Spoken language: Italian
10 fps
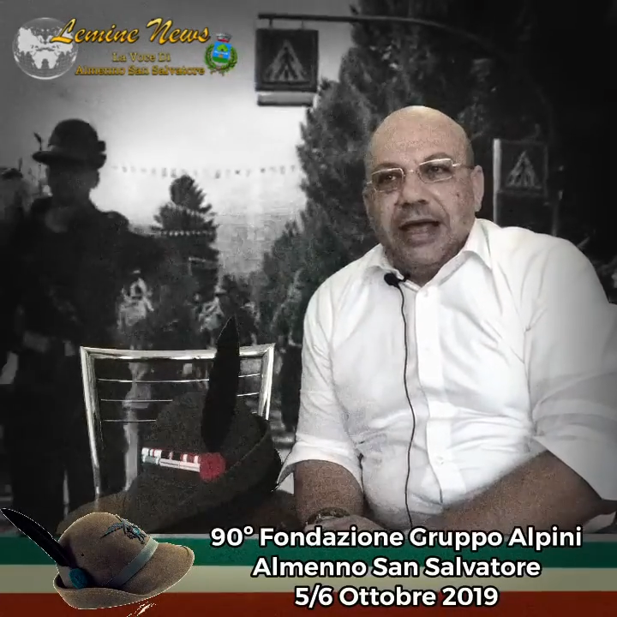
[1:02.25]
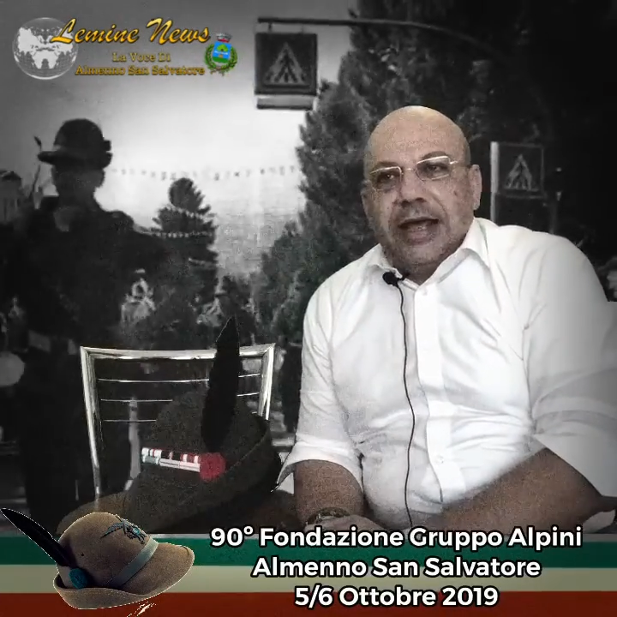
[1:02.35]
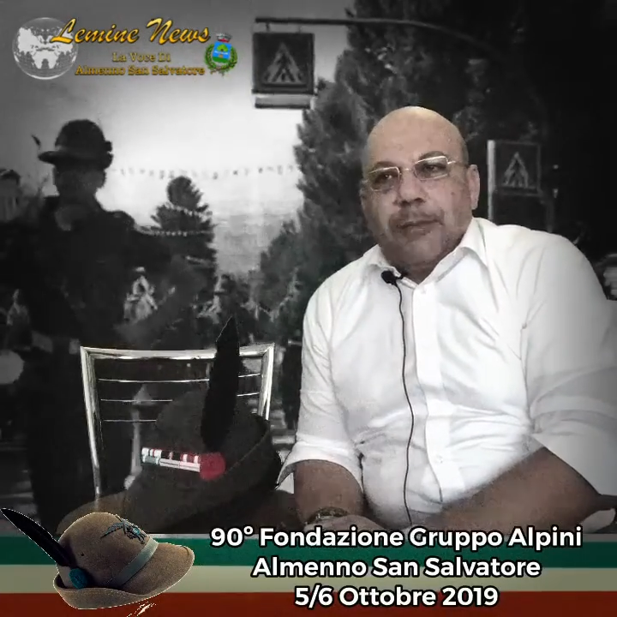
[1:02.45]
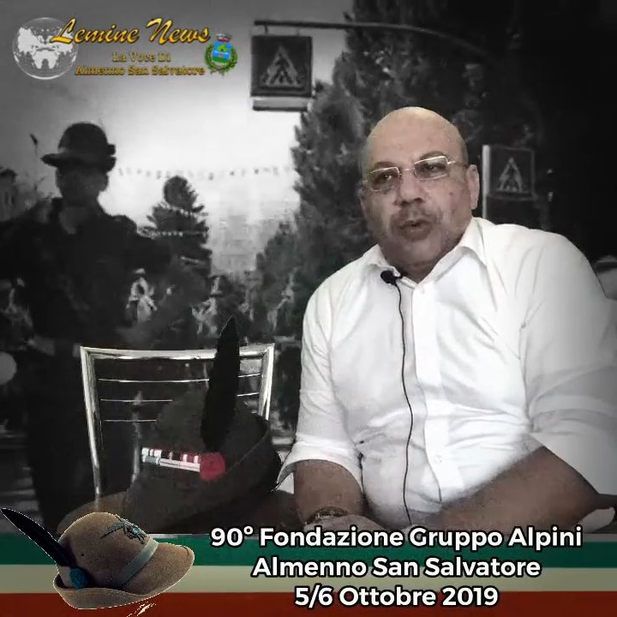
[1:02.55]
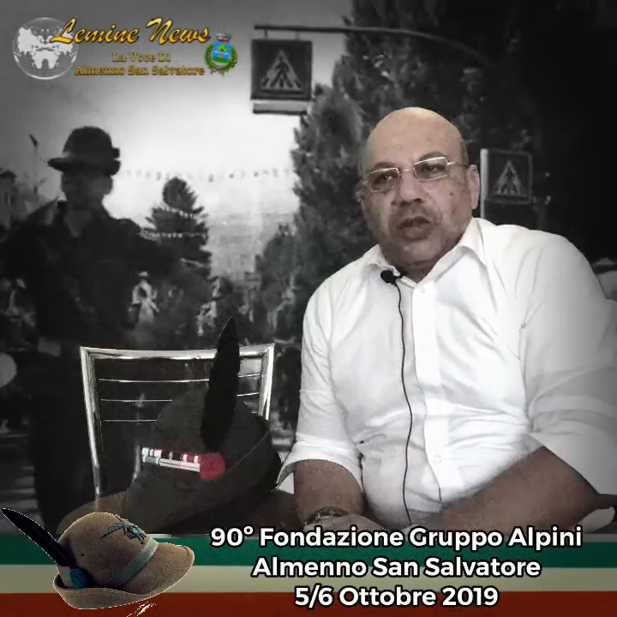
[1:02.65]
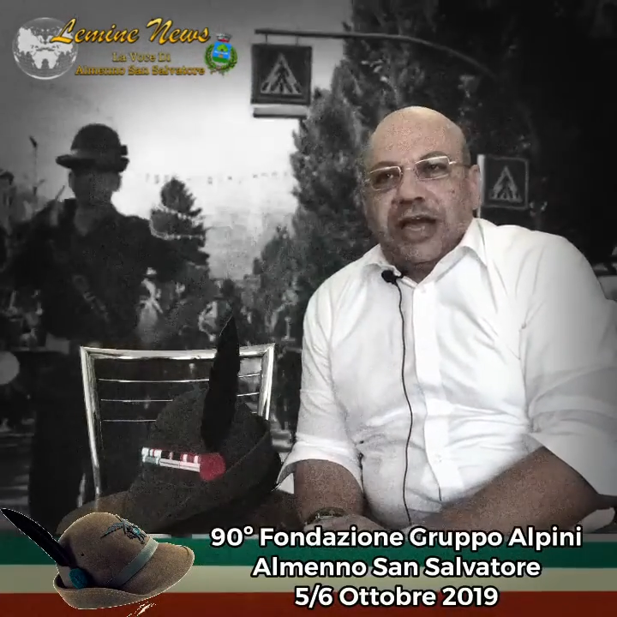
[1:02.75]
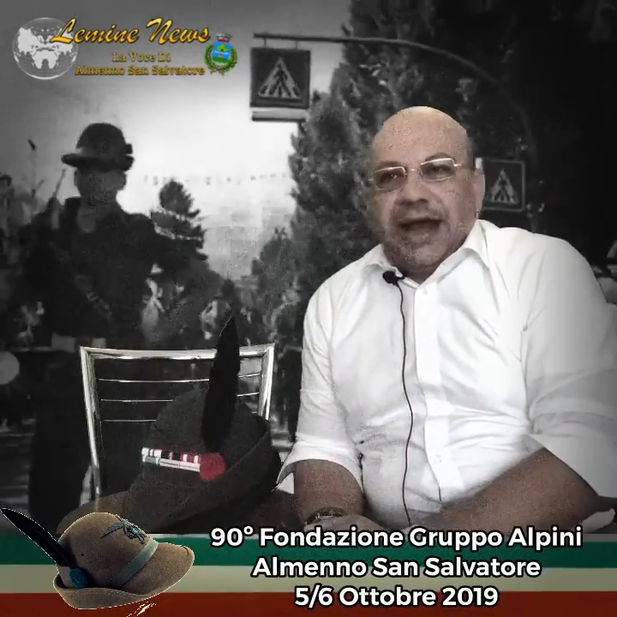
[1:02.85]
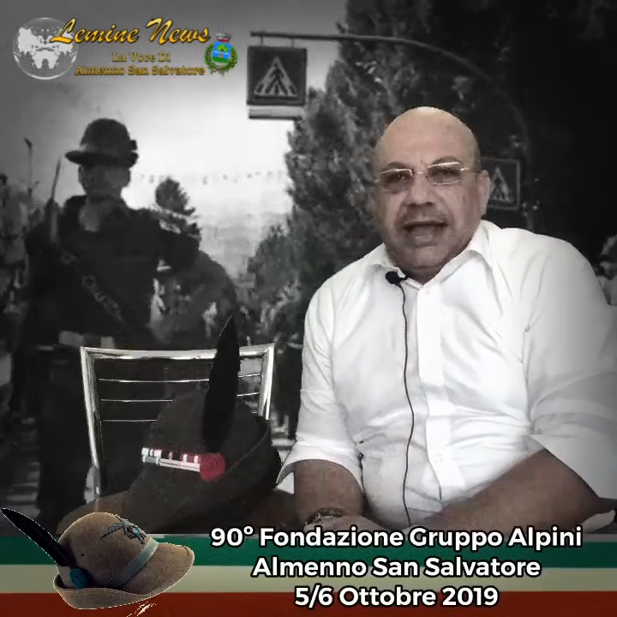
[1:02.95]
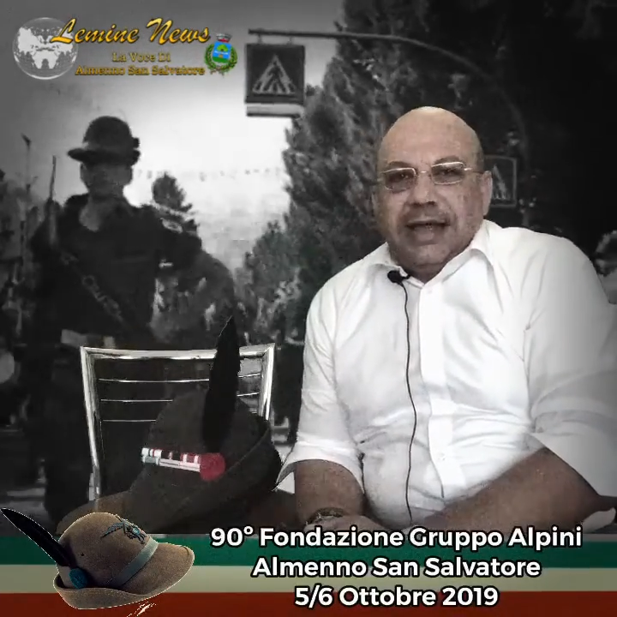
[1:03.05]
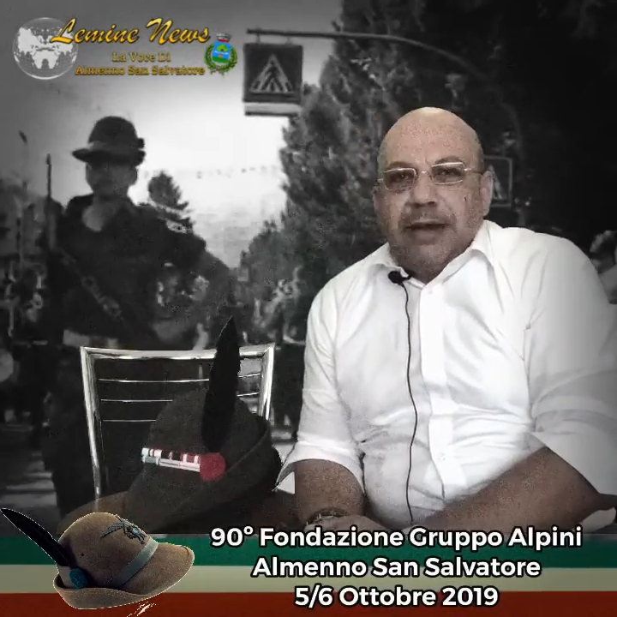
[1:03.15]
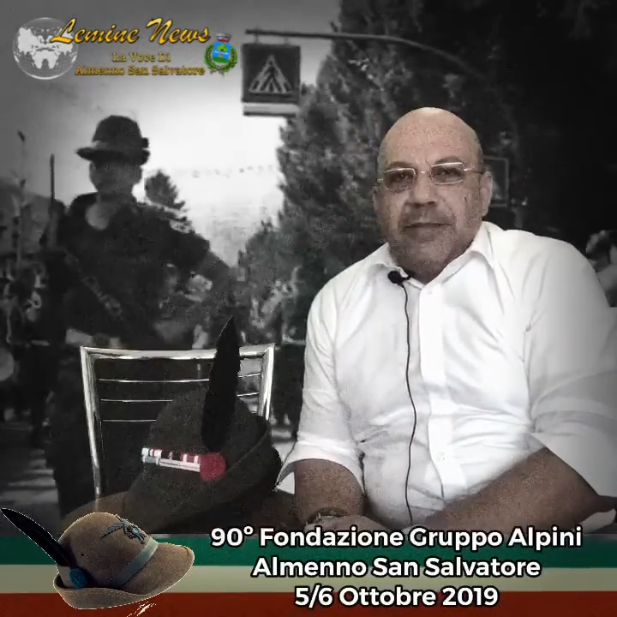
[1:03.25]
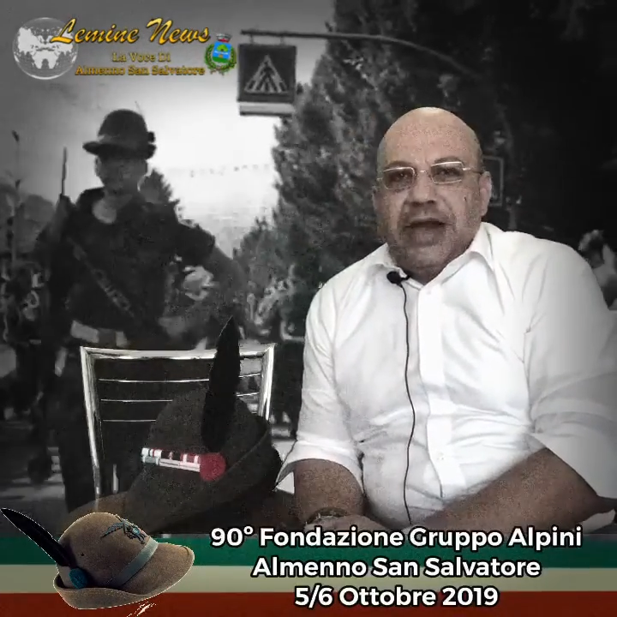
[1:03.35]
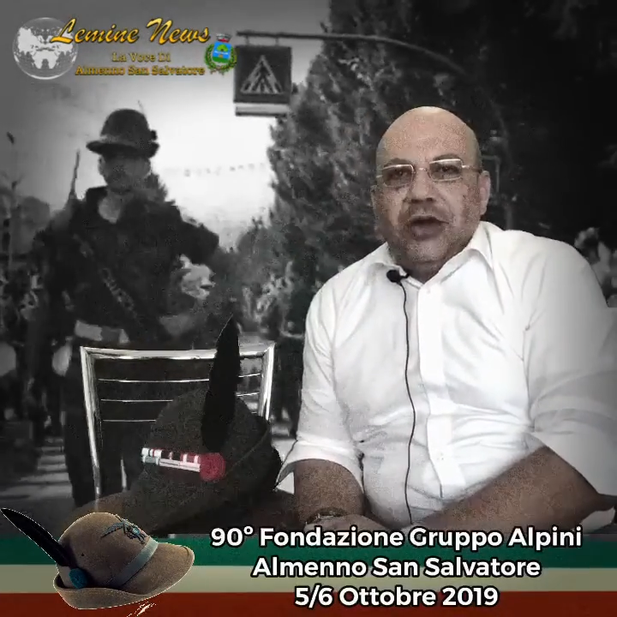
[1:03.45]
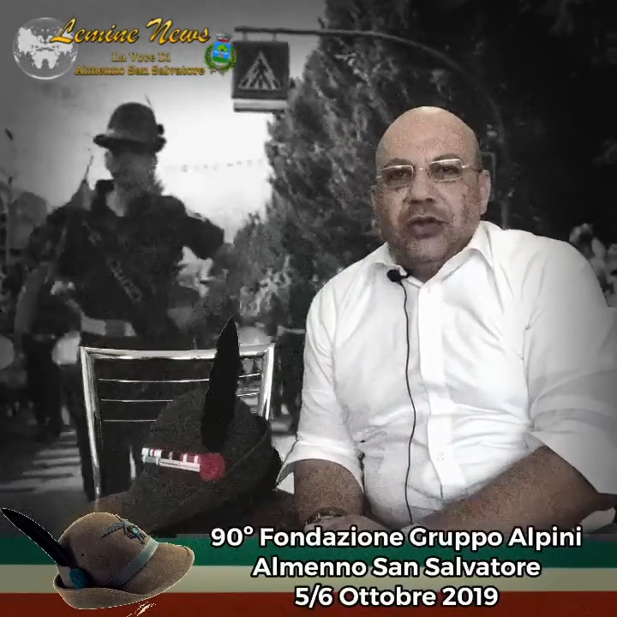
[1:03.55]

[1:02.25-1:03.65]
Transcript: che porterà ad almeno